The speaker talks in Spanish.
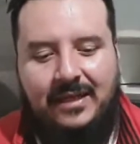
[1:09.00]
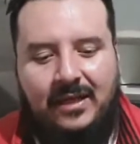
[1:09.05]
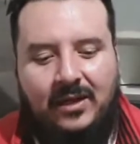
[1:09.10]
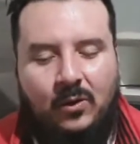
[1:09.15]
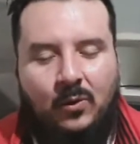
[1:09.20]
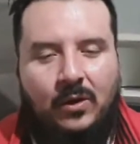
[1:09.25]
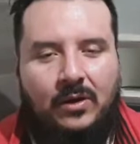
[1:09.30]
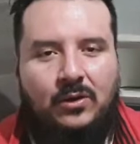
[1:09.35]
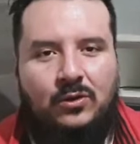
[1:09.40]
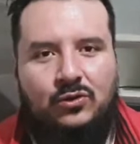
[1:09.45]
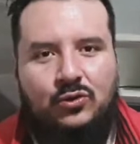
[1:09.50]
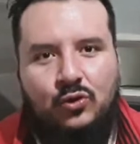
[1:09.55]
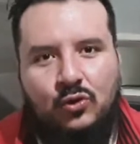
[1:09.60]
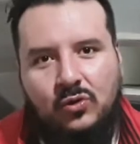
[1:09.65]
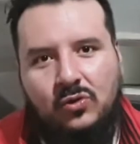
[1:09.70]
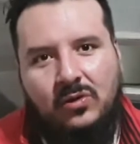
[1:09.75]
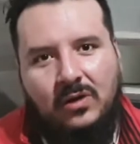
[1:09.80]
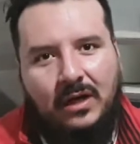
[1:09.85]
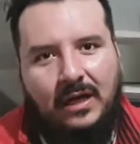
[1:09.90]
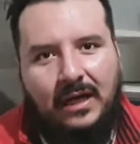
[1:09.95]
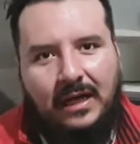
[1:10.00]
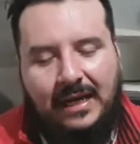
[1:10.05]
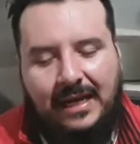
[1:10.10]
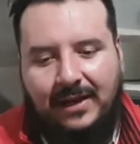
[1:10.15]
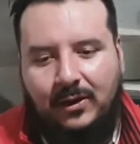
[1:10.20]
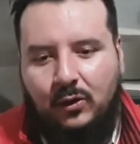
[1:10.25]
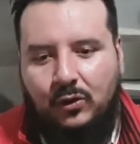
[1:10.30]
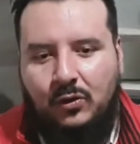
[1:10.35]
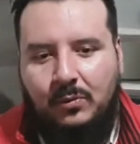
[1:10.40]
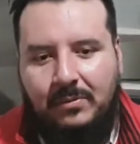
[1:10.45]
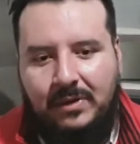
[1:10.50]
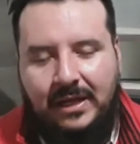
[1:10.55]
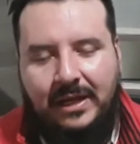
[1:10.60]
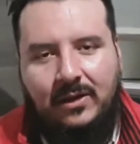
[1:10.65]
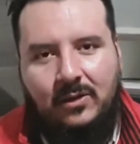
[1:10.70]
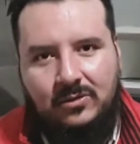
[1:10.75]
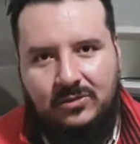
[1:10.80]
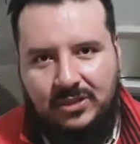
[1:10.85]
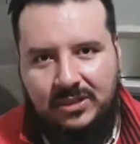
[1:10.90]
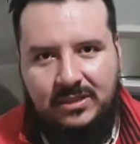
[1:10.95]
Cuando tú, la economía
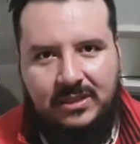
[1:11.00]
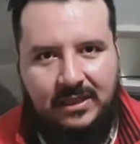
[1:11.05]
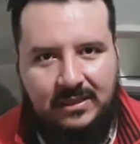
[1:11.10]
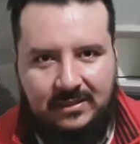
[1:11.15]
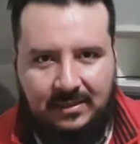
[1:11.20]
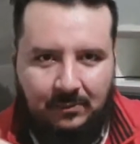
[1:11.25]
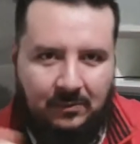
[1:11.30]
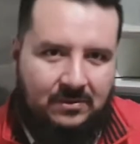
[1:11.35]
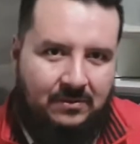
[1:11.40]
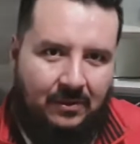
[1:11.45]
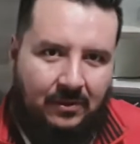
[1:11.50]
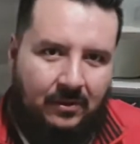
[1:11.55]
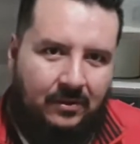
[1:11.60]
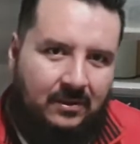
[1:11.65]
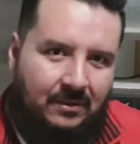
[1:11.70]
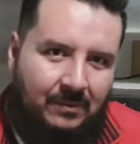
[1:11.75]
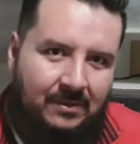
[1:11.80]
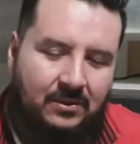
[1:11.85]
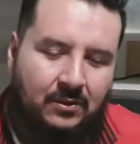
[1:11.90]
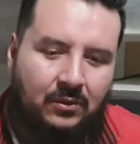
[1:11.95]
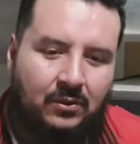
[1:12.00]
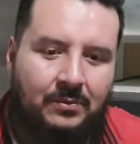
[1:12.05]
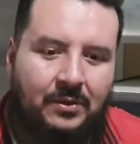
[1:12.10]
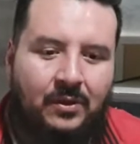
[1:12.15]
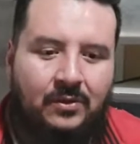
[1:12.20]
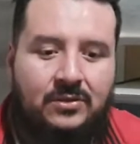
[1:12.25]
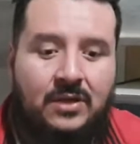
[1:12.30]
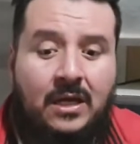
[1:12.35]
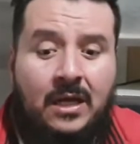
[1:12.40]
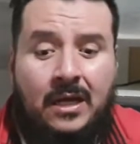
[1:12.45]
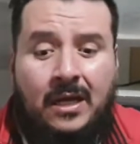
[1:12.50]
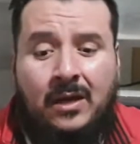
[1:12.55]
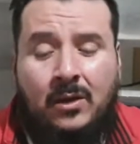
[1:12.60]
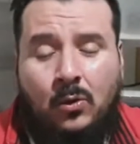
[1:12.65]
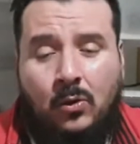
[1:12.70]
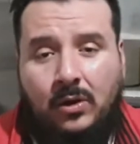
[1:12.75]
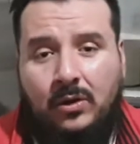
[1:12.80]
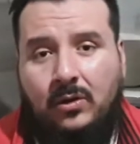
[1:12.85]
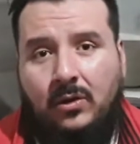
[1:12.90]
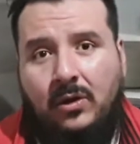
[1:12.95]
nos dice, estamos hablando de temas económicos,
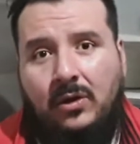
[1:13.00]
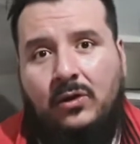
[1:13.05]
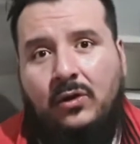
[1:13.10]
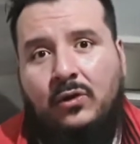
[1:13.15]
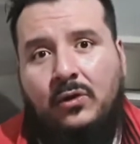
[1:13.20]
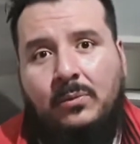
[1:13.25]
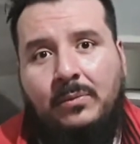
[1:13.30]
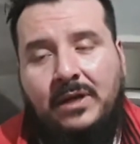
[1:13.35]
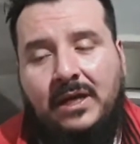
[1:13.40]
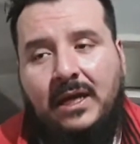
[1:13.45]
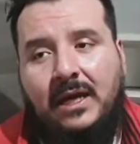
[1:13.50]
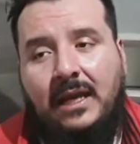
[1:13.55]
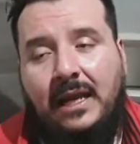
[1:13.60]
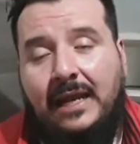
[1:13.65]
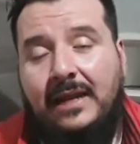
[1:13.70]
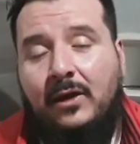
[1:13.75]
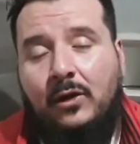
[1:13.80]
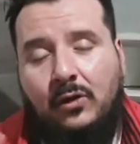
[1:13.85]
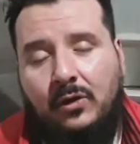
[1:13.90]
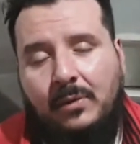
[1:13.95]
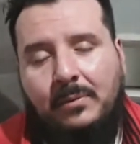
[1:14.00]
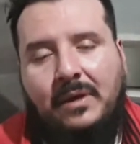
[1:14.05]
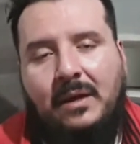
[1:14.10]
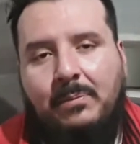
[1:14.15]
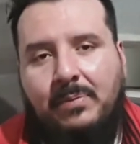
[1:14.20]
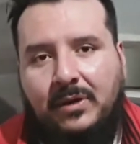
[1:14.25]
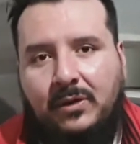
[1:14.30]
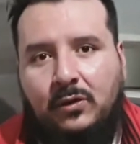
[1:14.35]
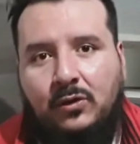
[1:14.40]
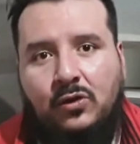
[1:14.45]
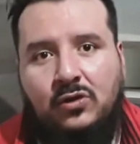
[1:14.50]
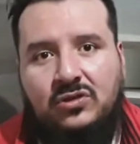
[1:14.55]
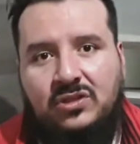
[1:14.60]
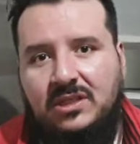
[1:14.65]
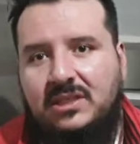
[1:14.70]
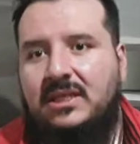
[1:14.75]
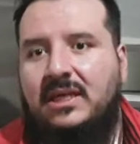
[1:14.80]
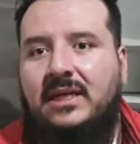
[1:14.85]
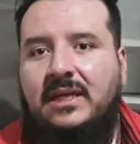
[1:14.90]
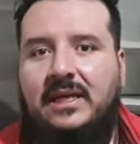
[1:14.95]
cuando la economía, la, economía perdón, nos
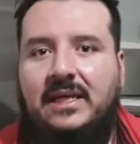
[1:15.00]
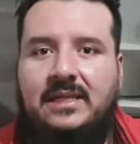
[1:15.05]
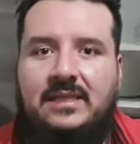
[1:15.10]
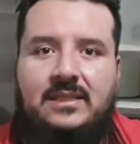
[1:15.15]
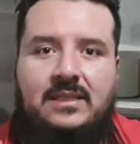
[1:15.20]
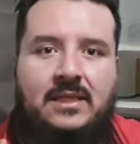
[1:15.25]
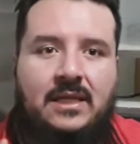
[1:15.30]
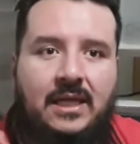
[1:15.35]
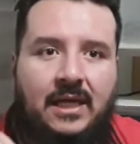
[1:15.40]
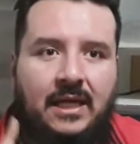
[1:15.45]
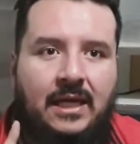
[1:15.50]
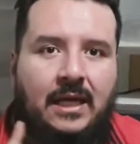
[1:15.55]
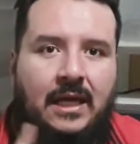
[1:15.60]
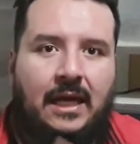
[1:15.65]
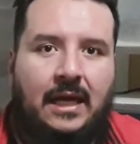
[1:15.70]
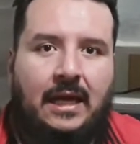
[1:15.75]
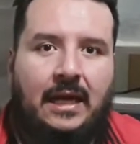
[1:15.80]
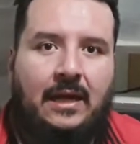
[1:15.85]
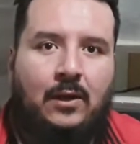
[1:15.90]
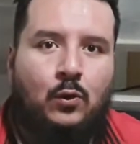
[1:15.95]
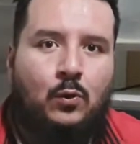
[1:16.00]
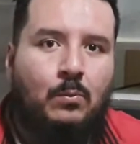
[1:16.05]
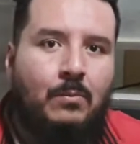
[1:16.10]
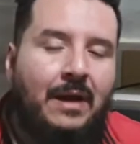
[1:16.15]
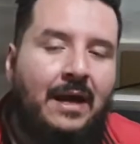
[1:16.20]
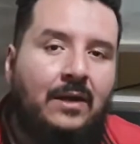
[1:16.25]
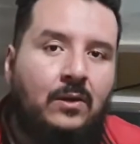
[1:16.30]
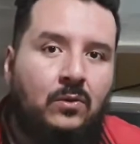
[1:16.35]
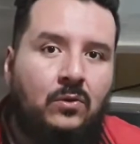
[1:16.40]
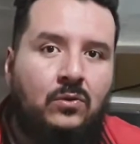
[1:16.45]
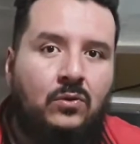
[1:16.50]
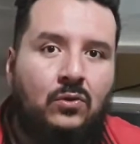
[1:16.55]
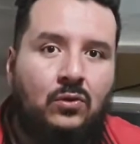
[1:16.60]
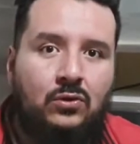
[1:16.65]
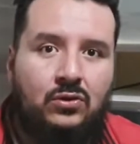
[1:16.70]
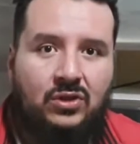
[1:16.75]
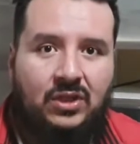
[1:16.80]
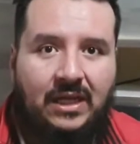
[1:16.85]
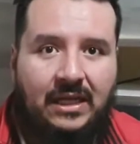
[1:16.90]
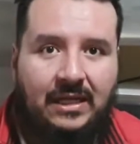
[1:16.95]
dice que si el humano no
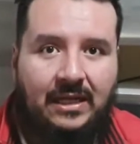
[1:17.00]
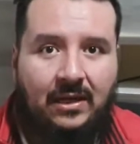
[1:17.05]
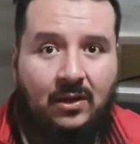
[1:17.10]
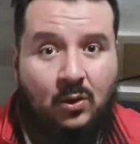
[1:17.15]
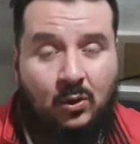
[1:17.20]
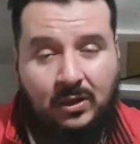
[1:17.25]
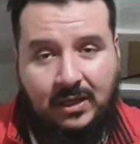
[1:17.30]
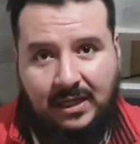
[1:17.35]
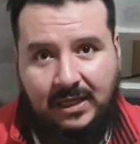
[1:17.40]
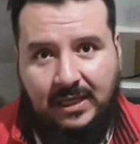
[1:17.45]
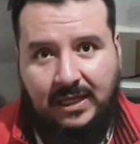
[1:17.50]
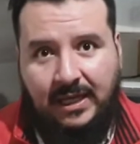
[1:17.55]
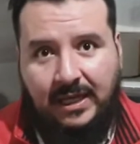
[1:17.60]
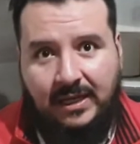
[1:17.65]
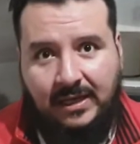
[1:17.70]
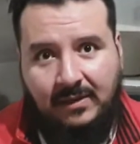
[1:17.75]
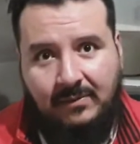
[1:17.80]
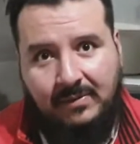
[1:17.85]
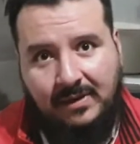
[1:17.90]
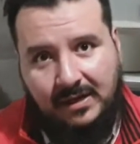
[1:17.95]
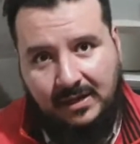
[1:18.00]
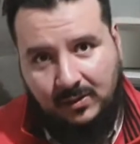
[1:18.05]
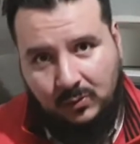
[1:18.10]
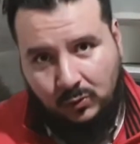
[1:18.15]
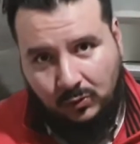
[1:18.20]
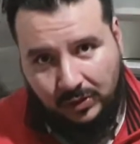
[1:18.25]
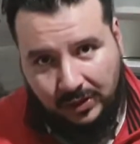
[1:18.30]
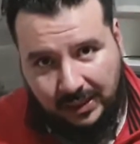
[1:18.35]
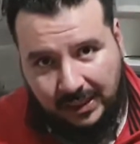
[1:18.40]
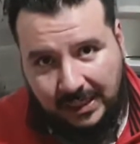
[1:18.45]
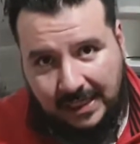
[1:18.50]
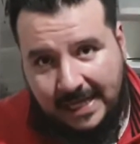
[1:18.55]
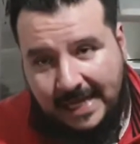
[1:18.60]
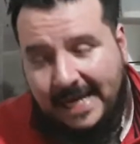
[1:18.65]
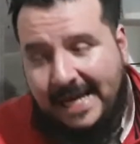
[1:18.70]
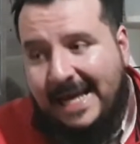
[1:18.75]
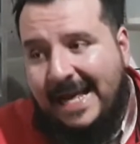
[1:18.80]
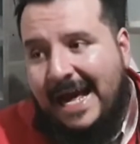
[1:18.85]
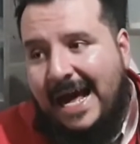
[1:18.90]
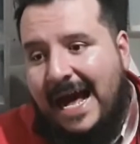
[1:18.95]
tiene lo que quiere, va a recurrir
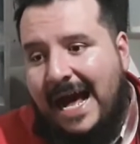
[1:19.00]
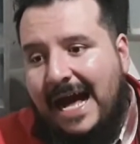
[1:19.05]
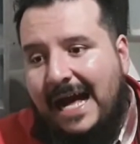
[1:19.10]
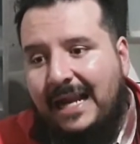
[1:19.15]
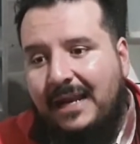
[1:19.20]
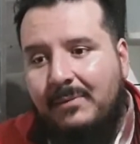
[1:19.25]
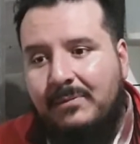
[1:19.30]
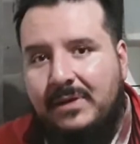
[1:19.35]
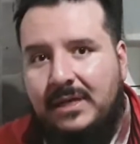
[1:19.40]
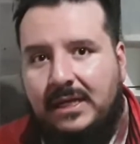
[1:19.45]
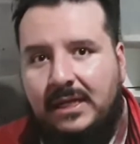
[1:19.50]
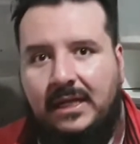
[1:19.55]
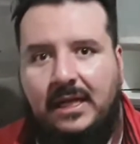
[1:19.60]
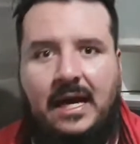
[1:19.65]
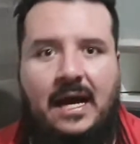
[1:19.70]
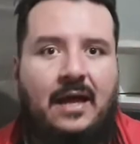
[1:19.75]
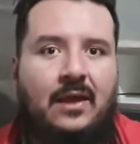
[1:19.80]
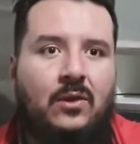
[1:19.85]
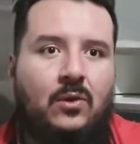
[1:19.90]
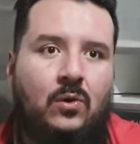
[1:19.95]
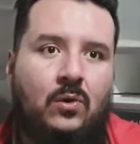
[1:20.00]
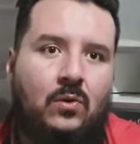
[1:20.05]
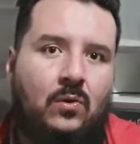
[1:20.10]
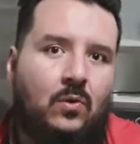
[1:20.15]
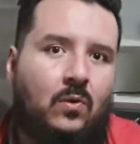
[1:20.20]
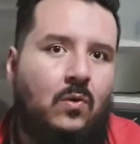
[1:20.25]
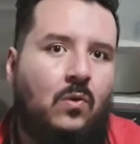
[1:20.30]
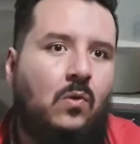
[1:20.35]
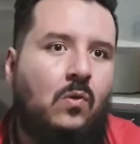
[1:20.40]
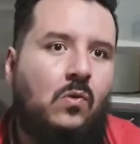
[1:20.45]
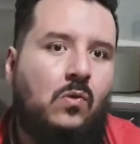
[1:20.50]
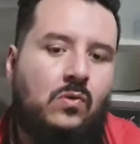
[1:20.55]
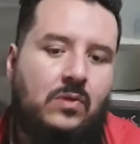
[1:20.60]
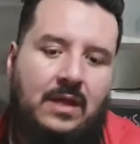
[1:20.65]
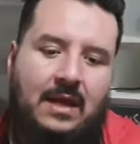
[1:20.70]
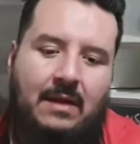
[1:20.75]
al mercado de